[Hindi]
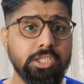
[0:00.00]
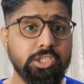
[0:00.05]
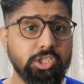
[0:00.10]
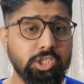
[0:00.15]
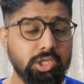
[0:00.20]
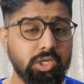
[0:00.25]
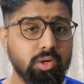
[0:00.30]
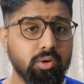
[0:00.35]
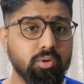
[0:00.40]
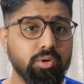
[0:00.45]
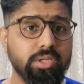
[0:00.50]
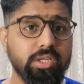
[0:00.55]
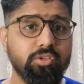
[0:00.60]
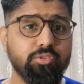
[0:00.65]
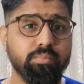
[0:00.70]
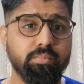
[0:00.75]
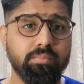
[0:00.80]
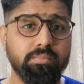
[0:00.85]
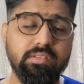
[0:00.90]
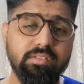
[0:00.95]
जिन लोगों ने
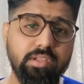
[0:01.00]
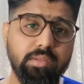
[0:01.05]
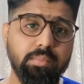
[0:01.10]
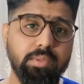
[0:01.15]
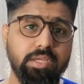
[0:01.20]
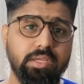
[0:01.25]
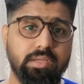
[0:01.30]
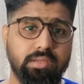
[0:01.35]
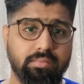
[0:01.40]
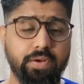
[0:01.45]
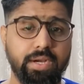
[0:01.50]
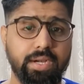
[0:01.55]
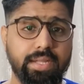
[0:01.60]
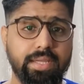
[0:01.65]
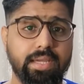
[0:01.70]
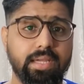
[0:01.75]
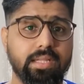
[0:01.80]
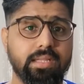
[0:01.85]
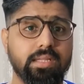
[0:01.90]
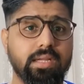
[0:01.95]
किसी भी फील्ड
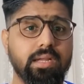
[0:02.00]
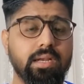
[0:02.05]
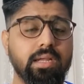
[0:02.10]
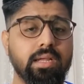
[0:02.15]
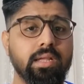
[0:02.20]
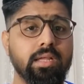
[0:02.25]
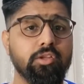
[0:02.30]
के अंदर